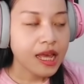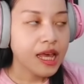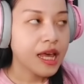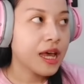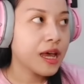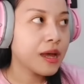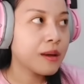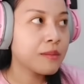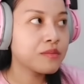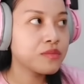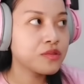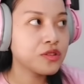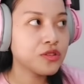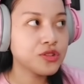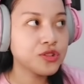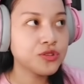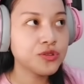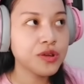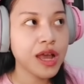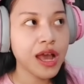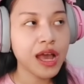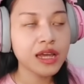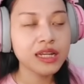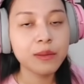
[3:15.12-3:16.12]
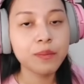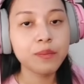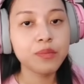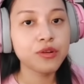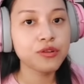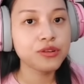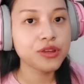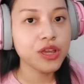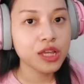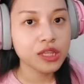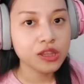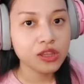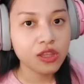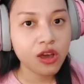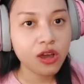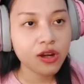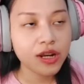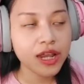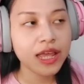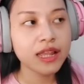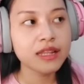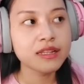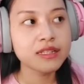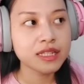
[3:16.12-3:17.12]
um, terus juga ada proyektor,
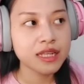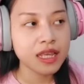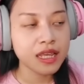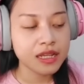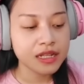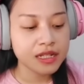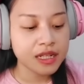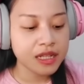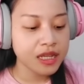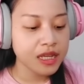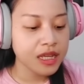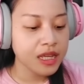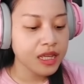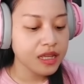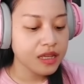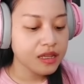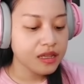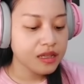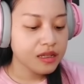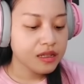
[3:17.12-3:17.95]
LCD,